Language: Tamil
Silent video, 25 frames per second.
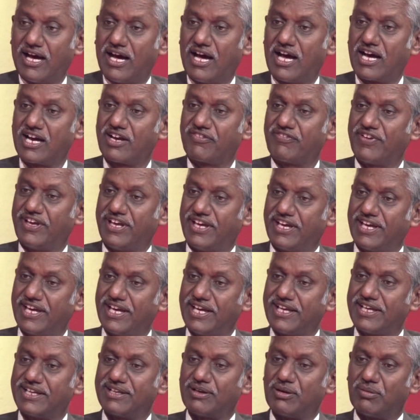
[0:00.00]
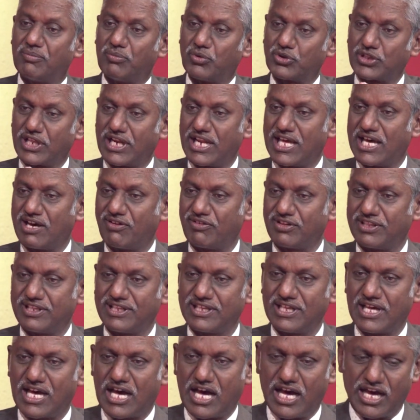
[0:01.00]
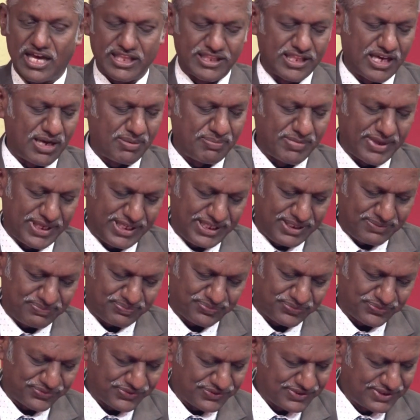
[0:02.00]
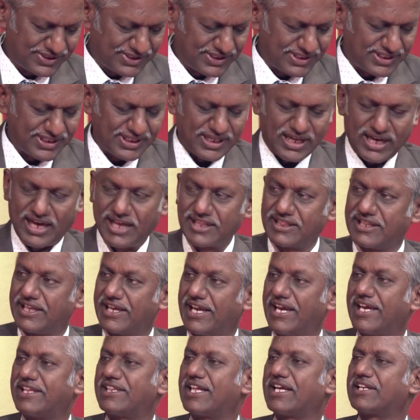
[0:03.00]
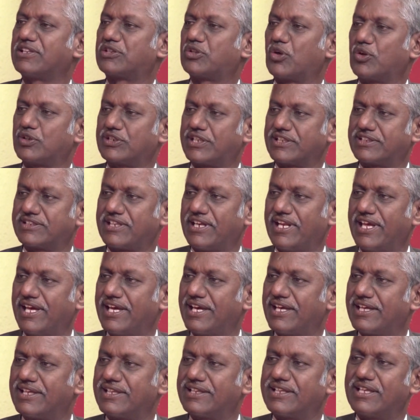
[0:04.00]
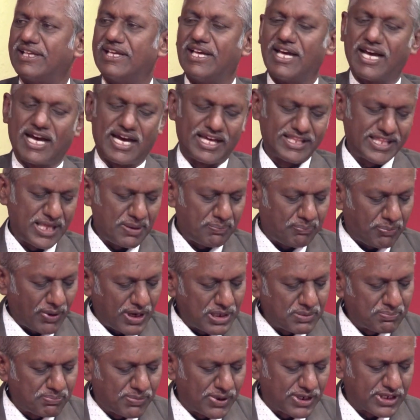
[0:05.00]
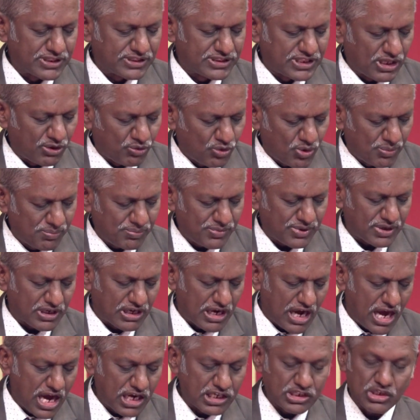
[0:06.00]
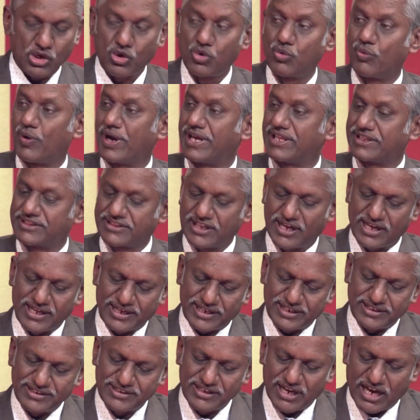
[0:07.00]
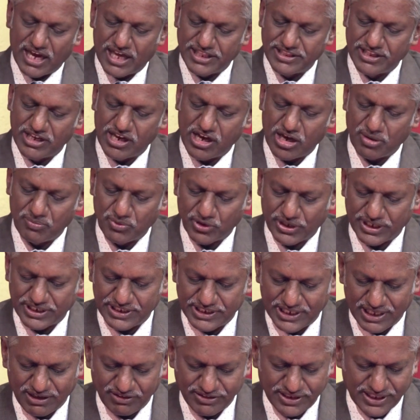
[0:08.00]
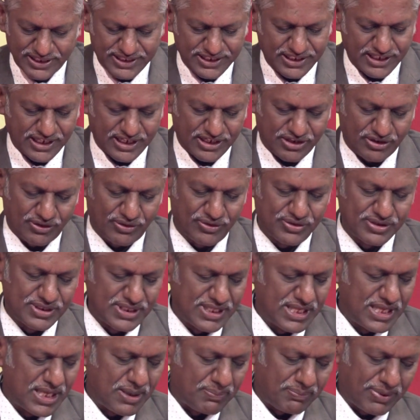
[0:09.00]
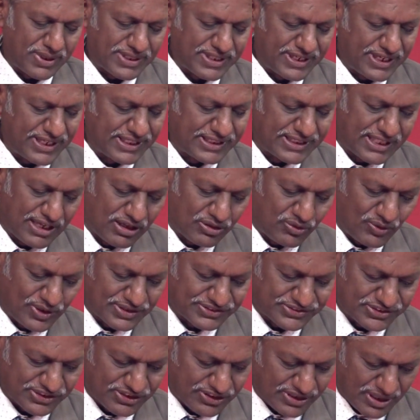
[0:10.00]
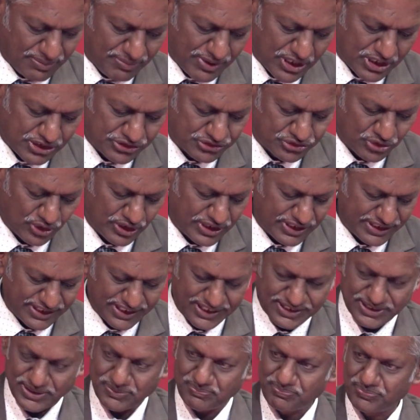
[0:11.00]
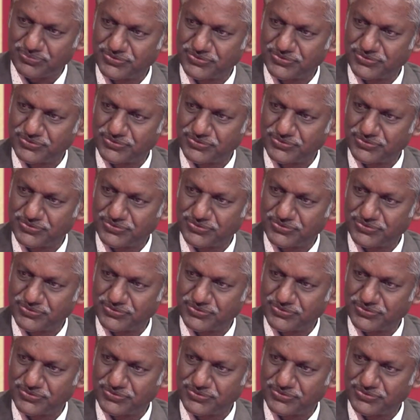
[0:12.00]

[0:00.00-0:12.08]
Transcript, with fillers: ஆகவே முதலாவது ஆதாமை அந்த ஏதேன் தோட்டத்திலே அதை பண்படுத்தவும் காக்கவும் வைத்தார் என்று ஆதியாகமம் ரெண்டாவது அதிகாரம் பதினைந்தாவது வசனம் நமக்கு சொல்லுகிறது